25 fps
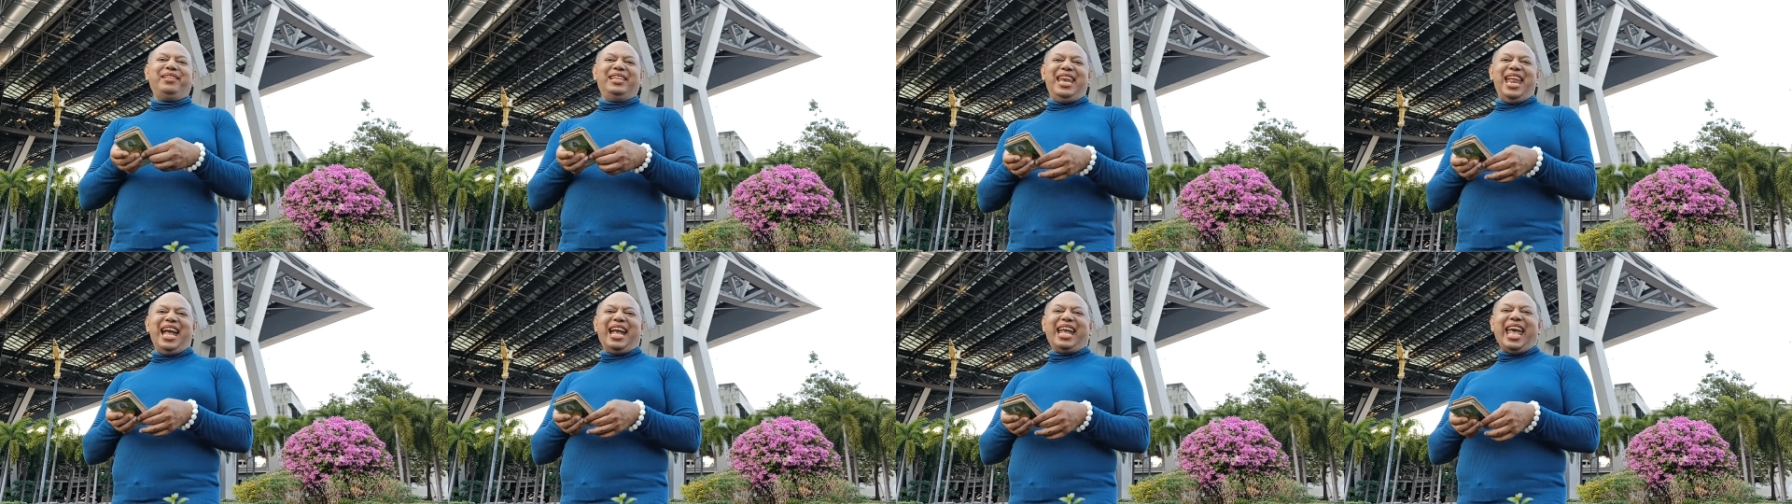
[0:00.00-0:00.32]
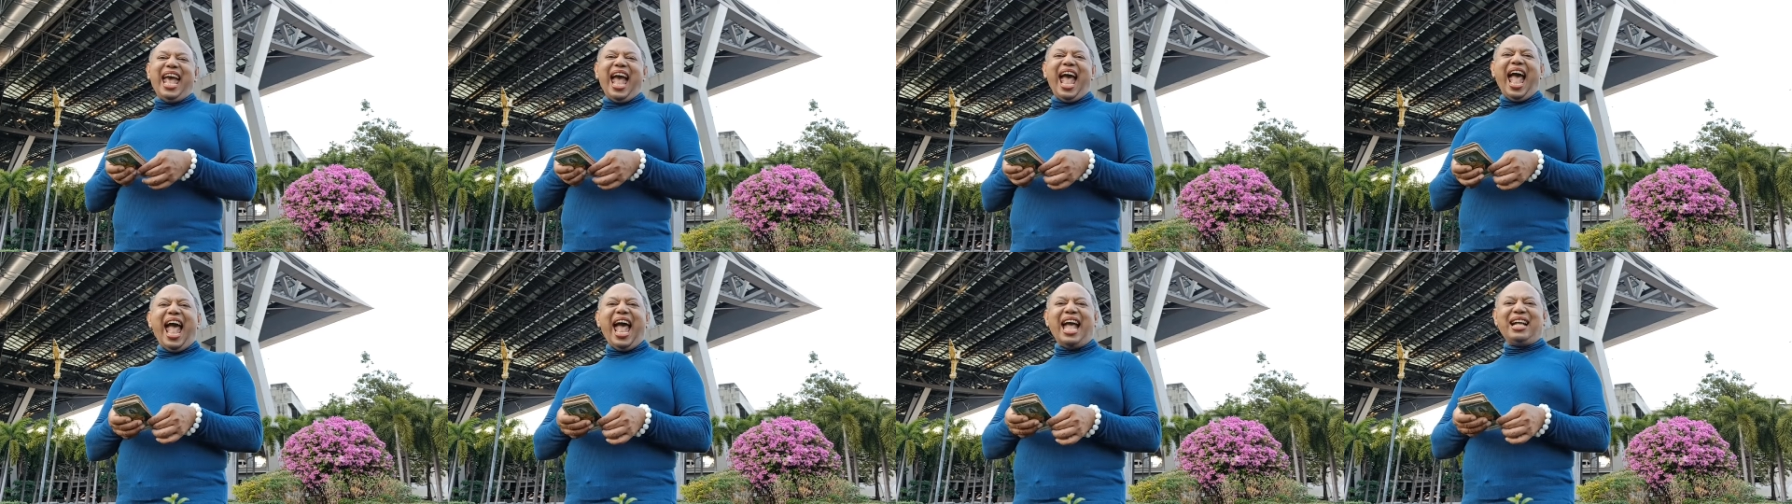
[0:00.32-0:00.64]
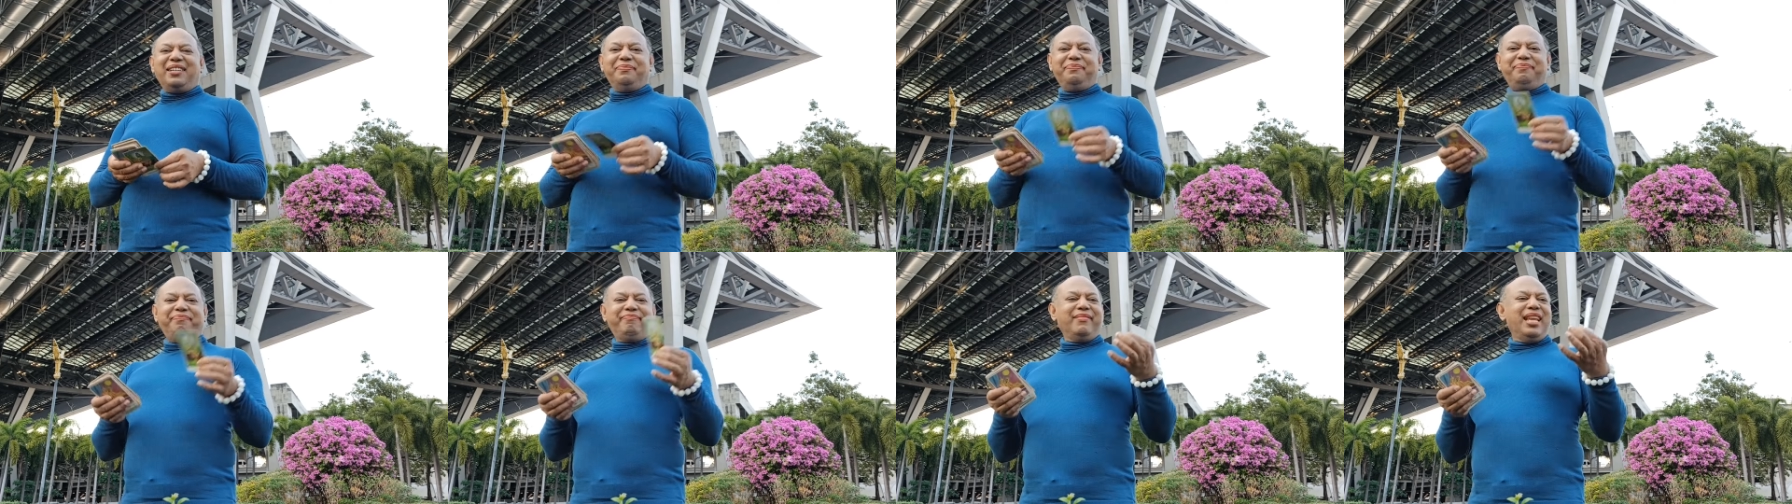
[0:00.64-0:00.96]
นะคะ
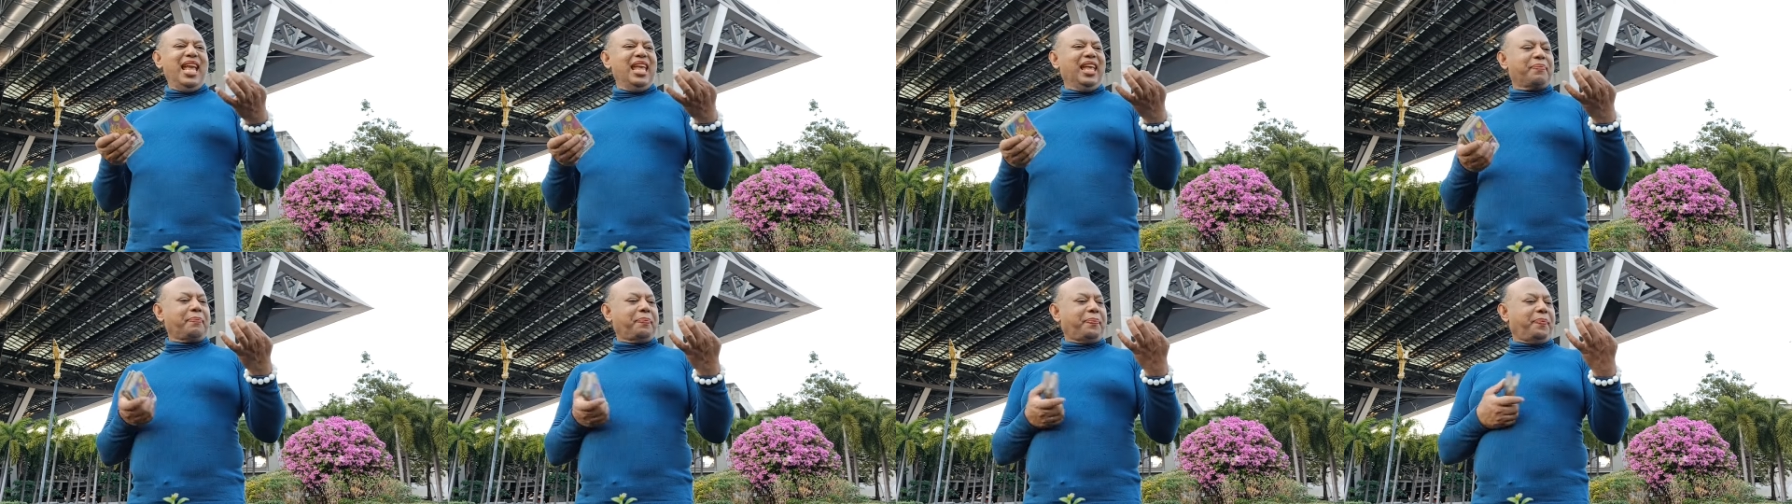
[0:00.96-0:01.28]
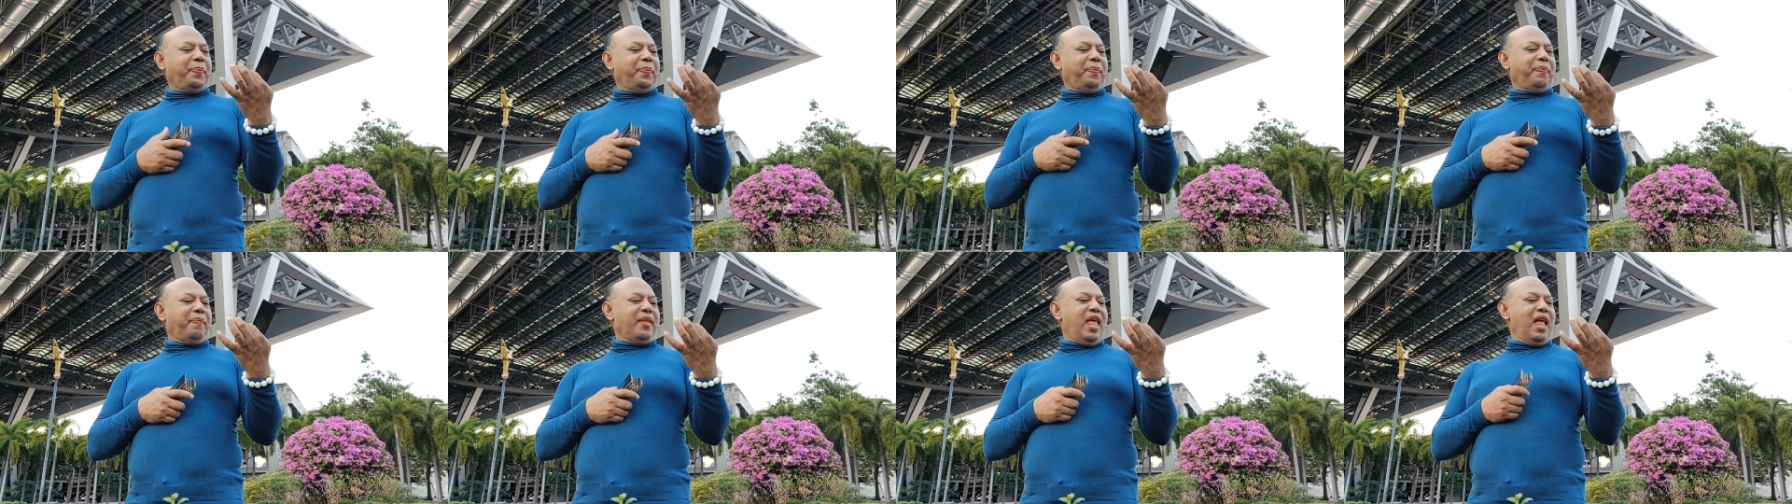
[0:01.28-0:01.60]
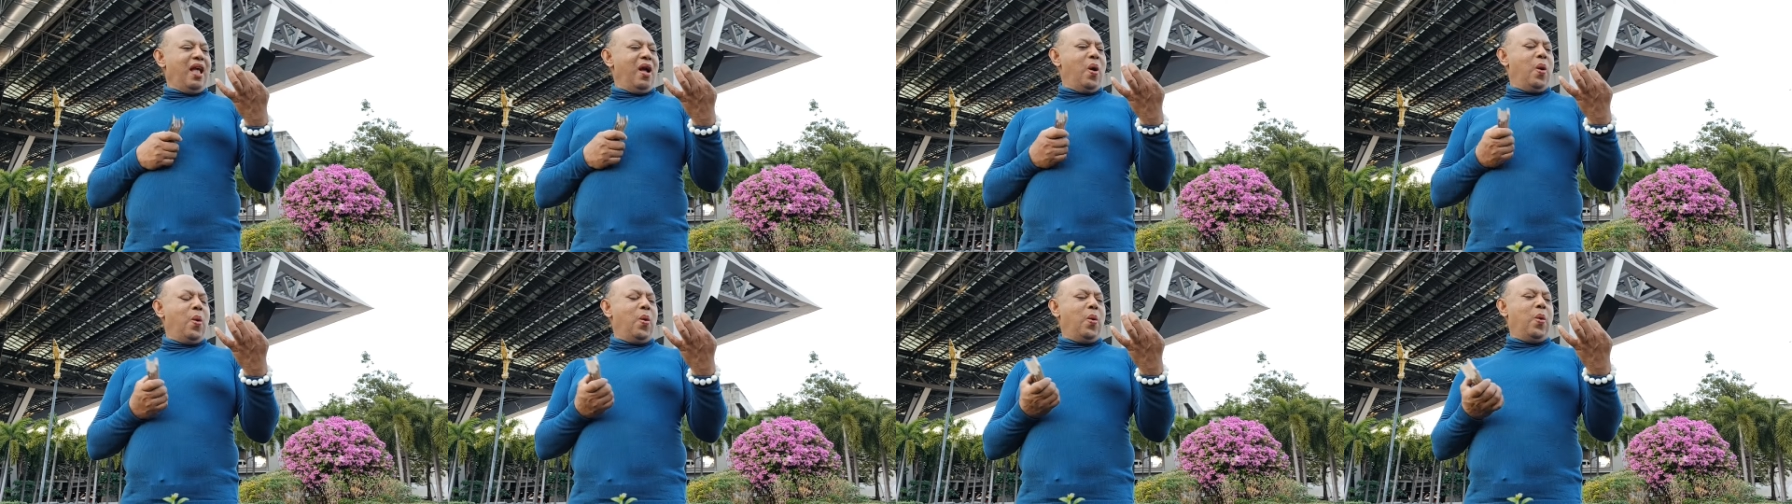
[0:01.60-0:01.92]

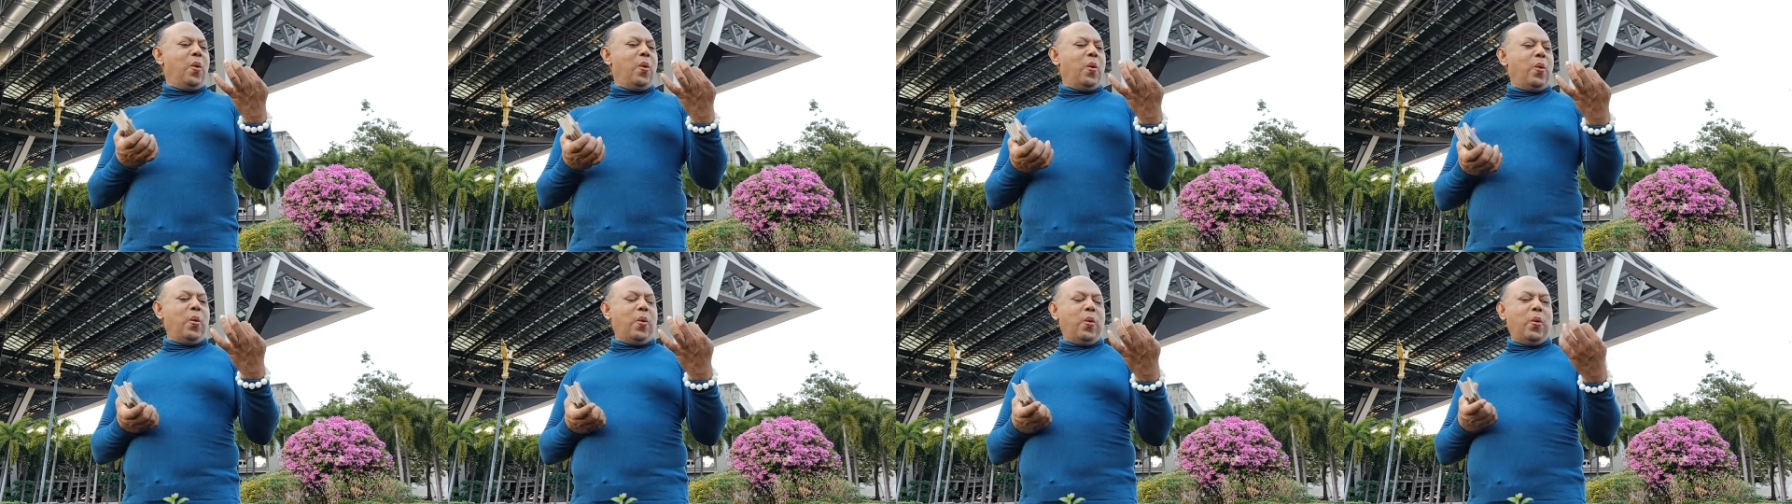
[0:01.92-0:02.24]
โอ้โห